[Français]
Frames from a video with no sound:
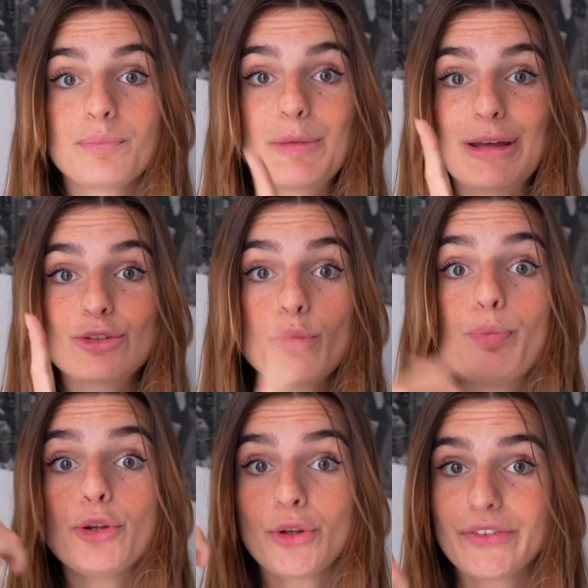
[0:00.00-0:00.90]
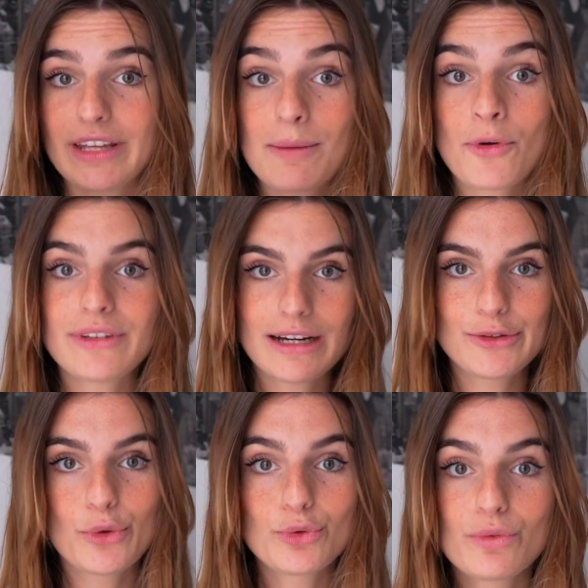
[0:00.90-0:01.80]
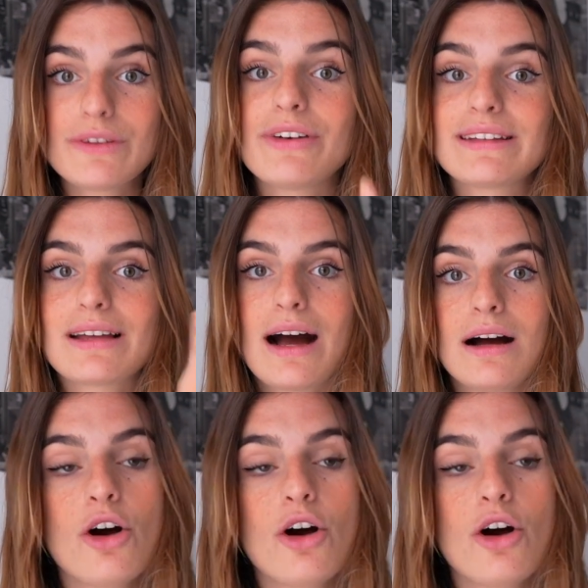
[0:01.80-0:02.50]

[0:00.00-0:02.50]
mais parce que potentiellement t'allais te retrouver face à.